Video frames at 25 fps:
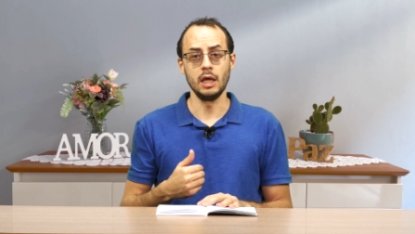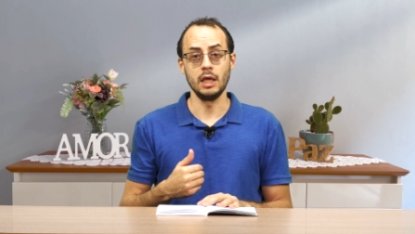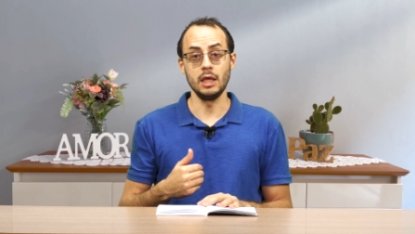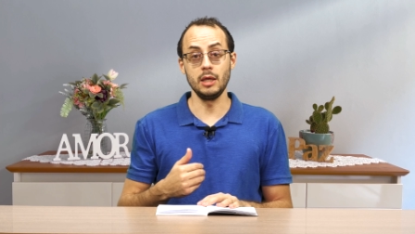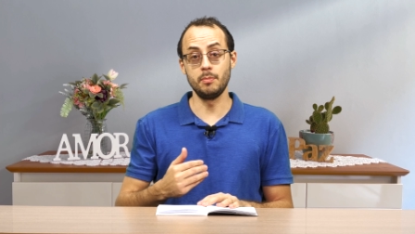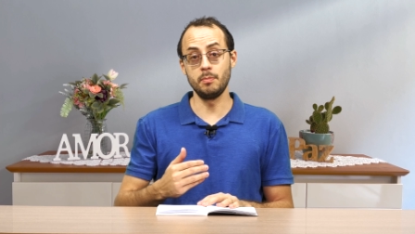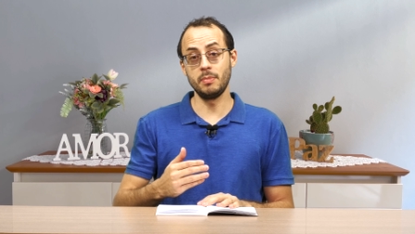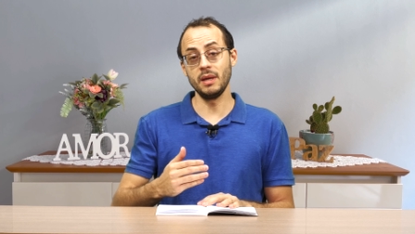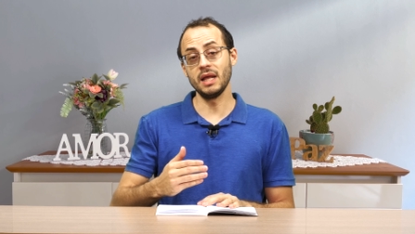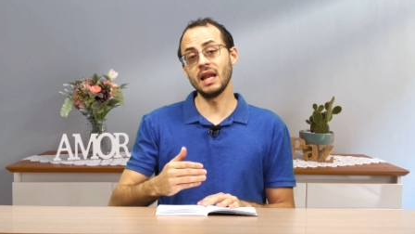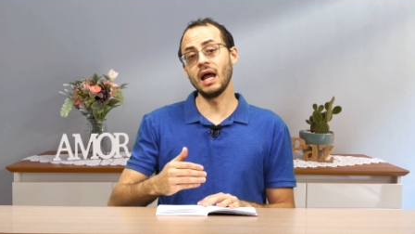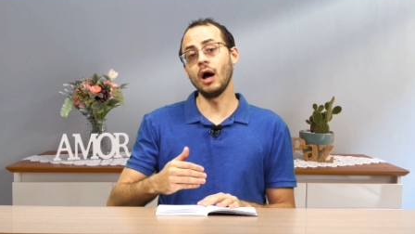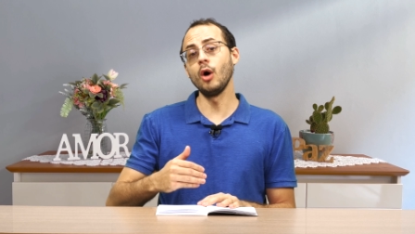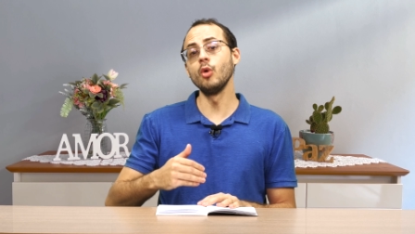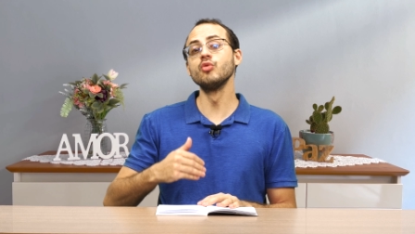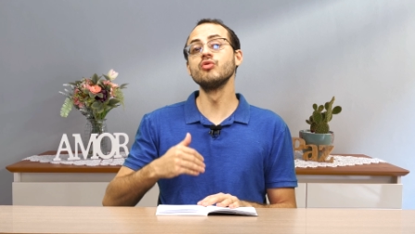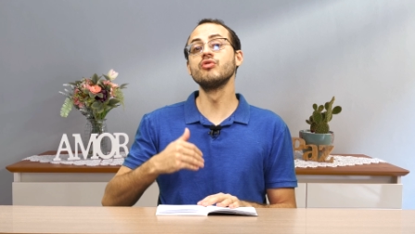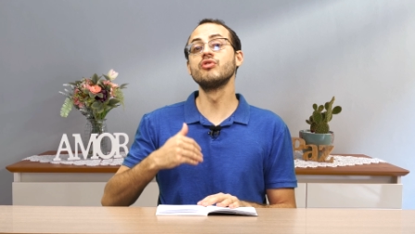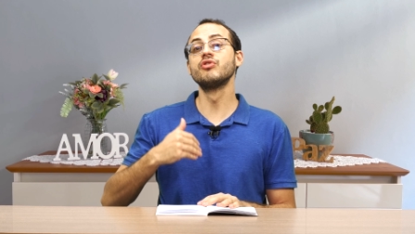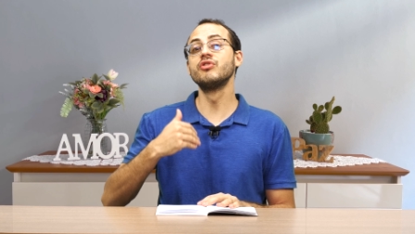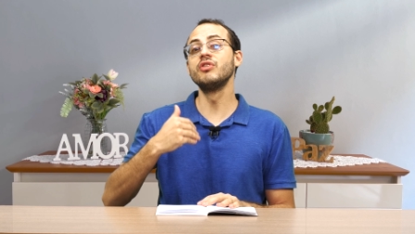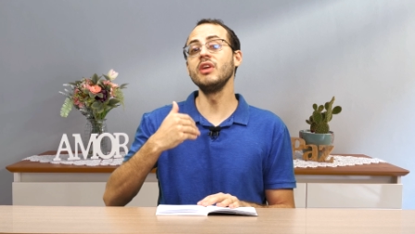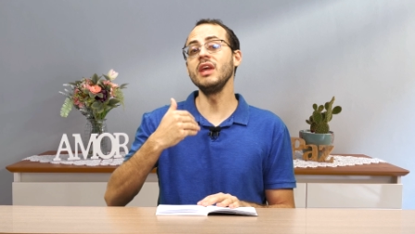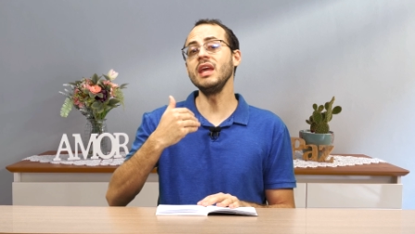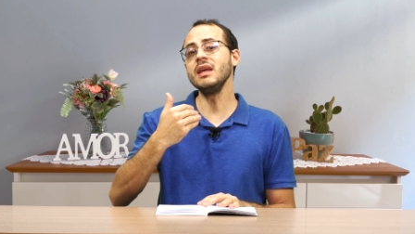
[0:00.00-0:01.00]
E pela
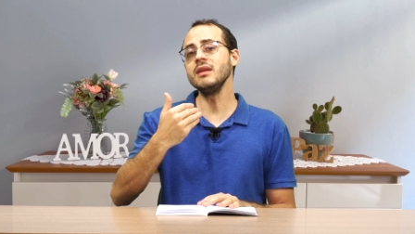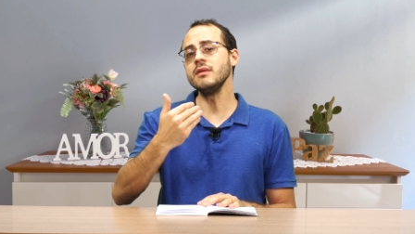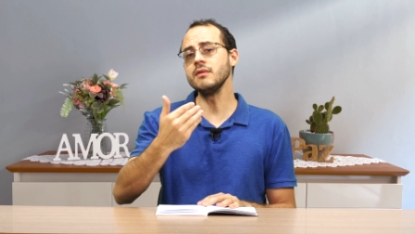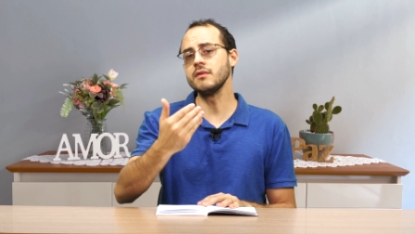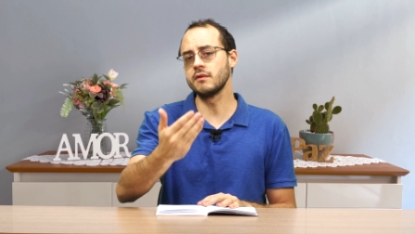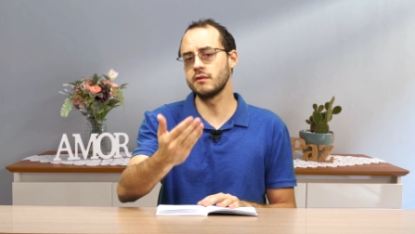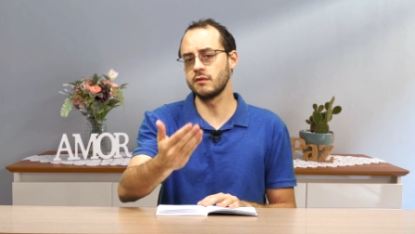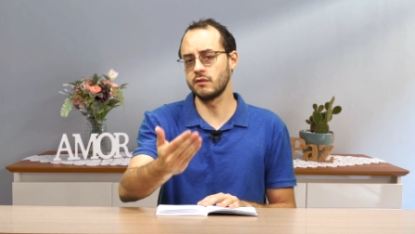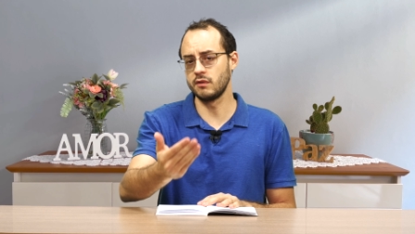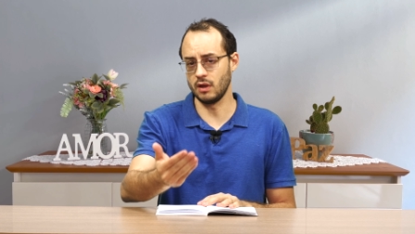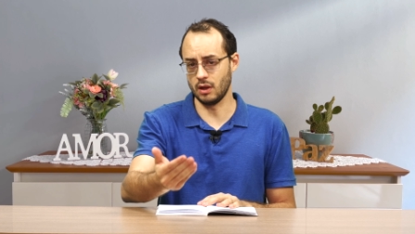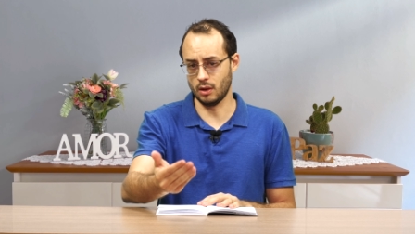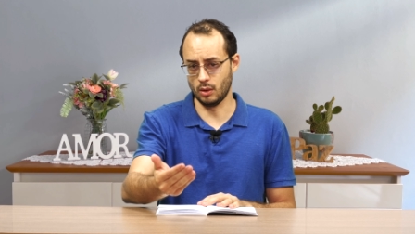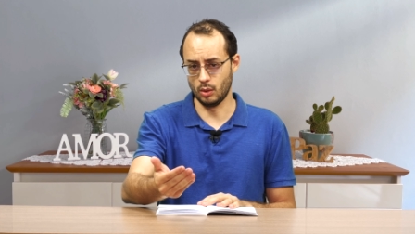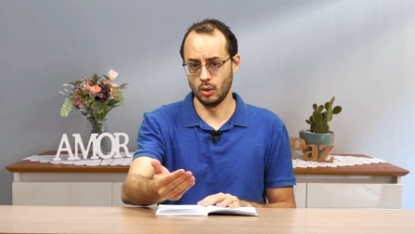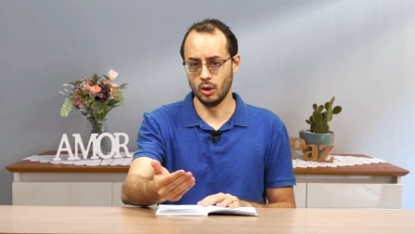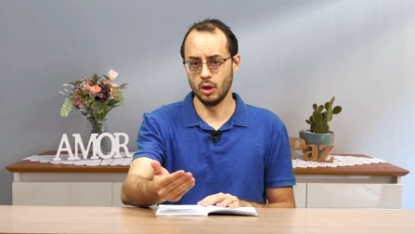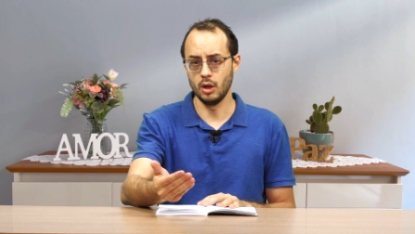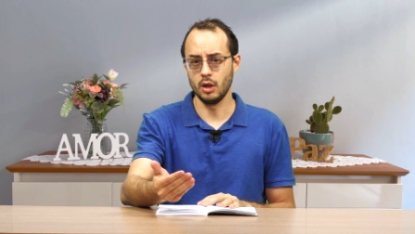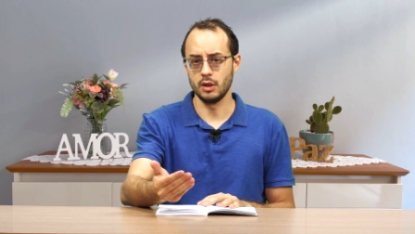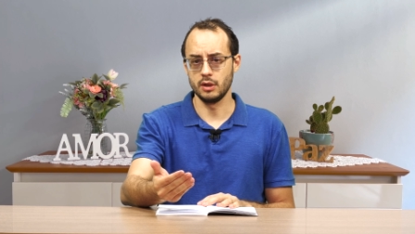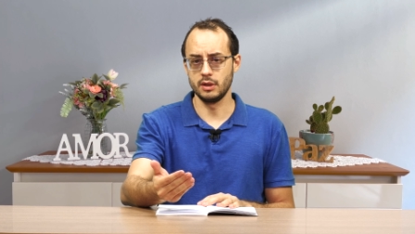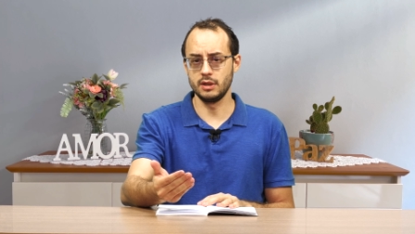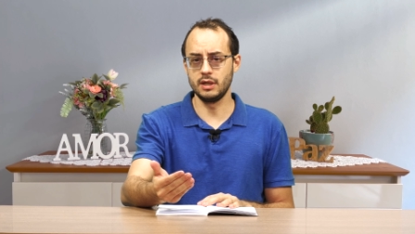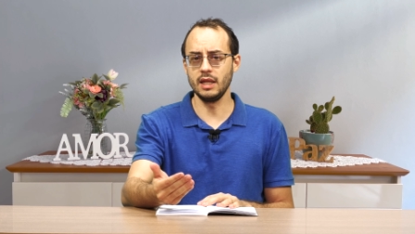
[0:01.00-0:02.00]
ausência
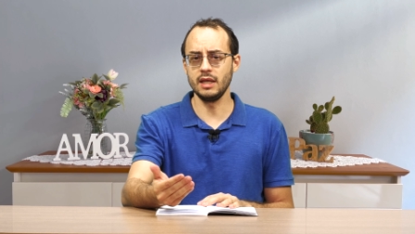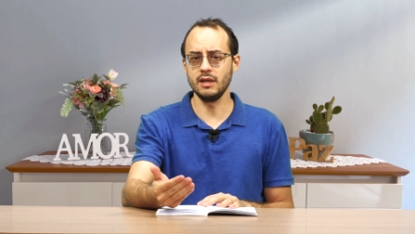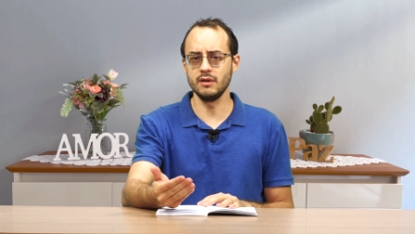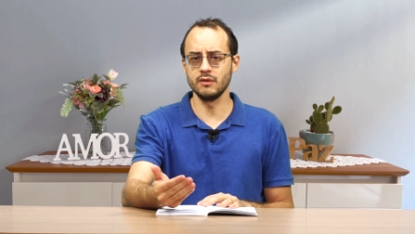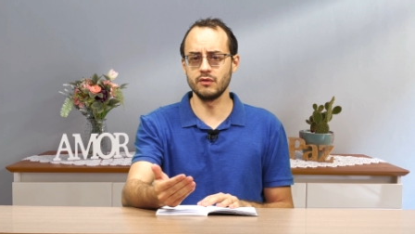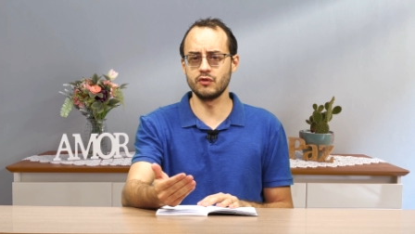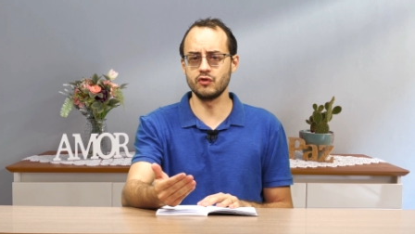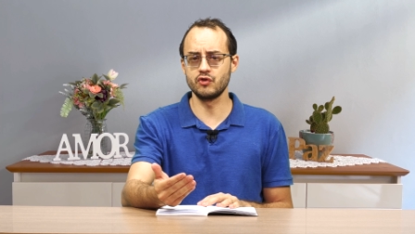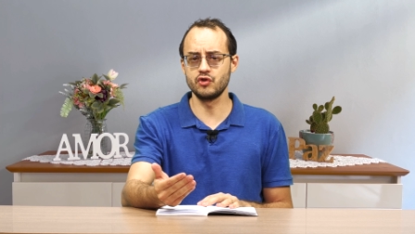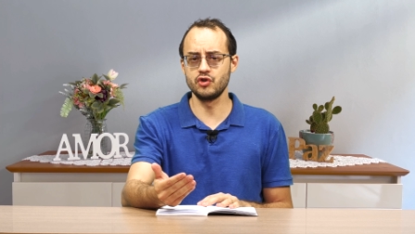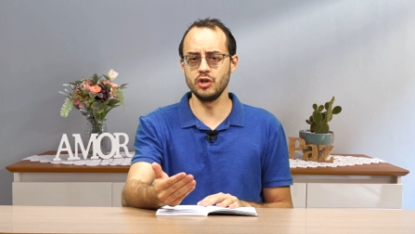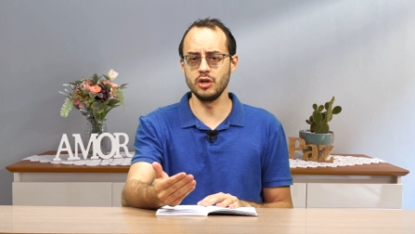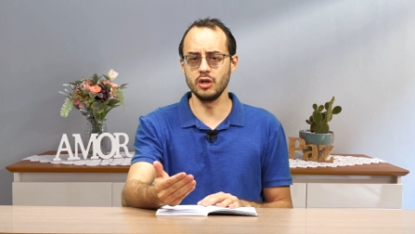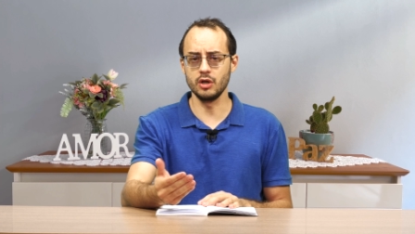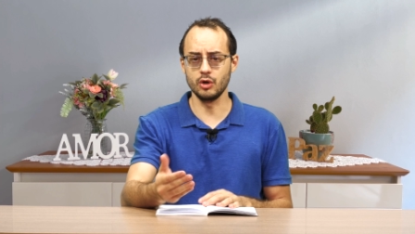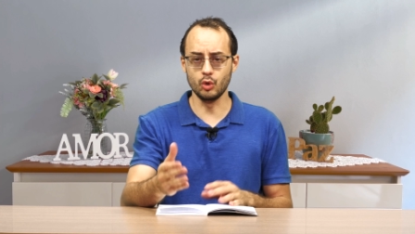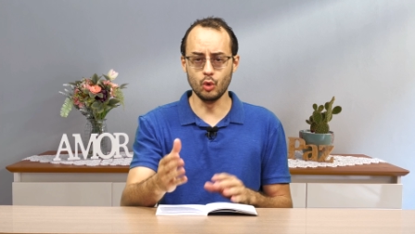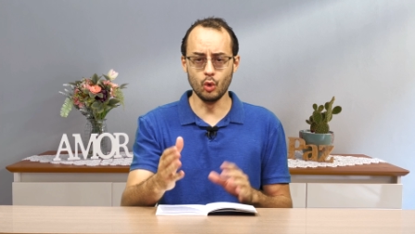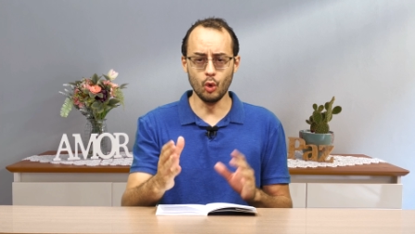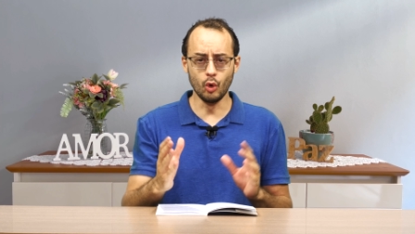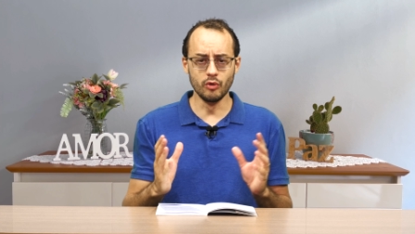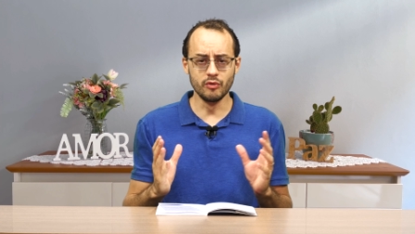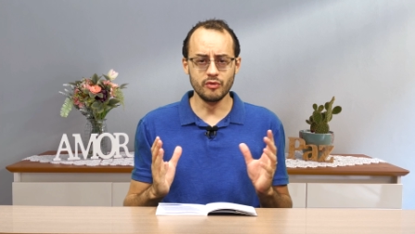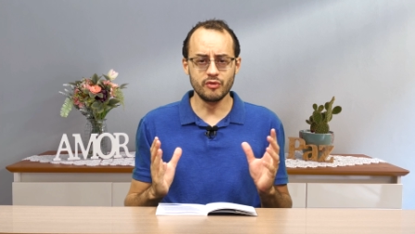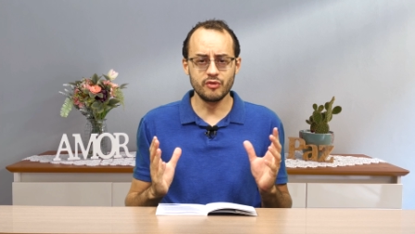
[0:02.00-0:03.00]
deste
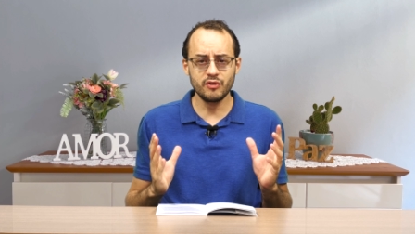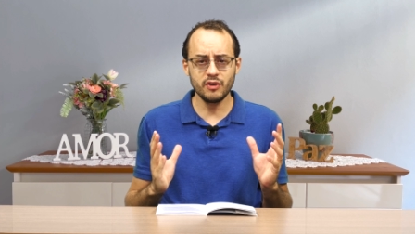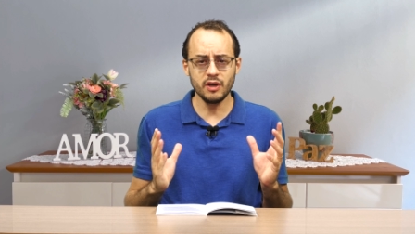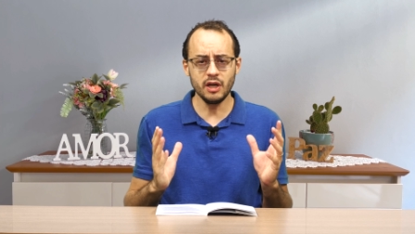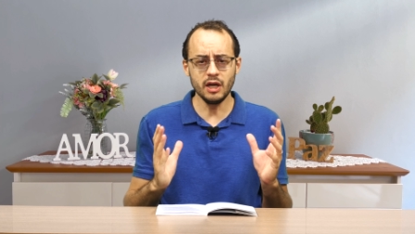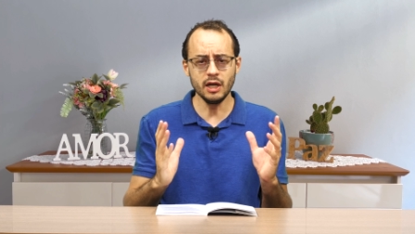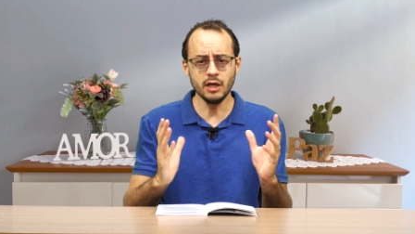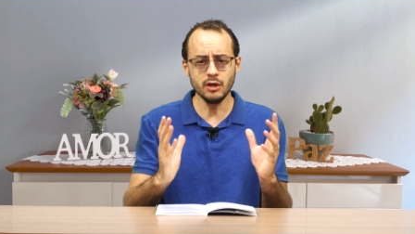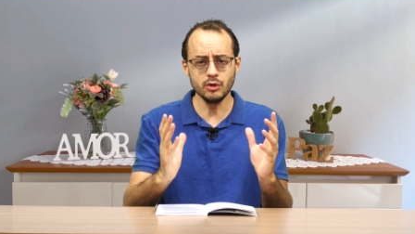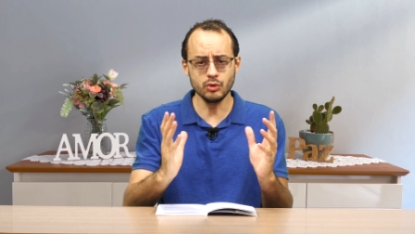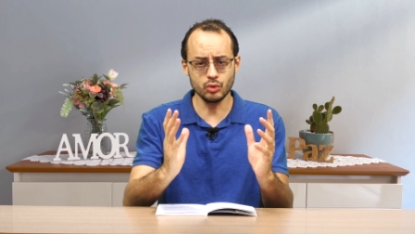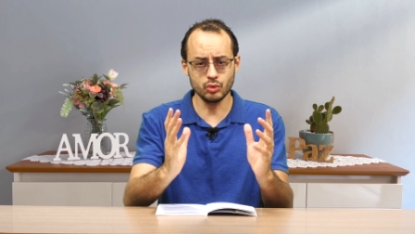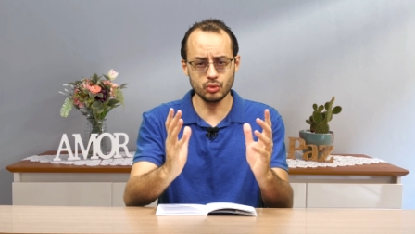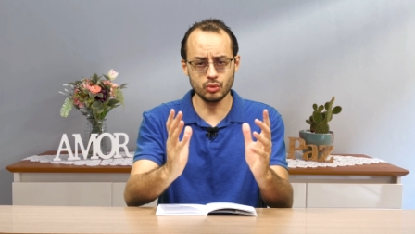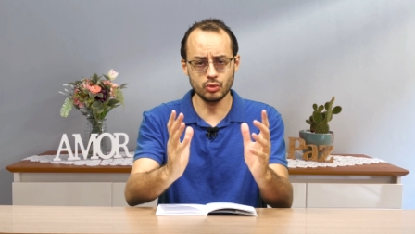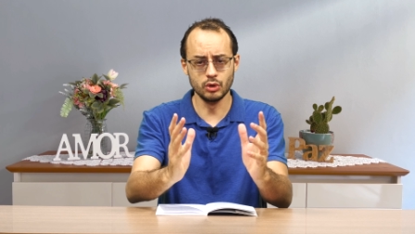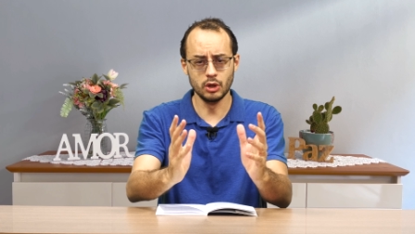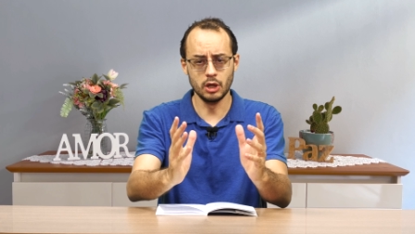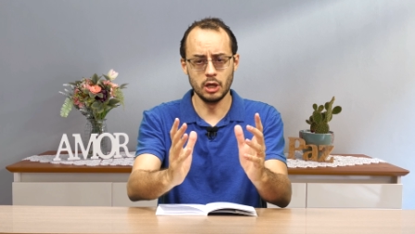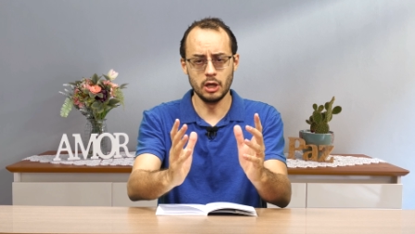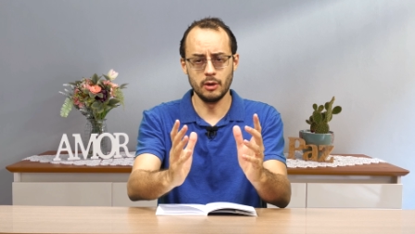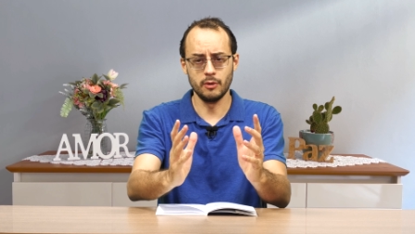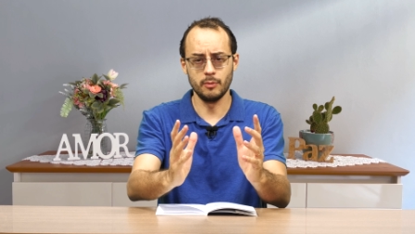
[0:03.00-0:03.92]
governo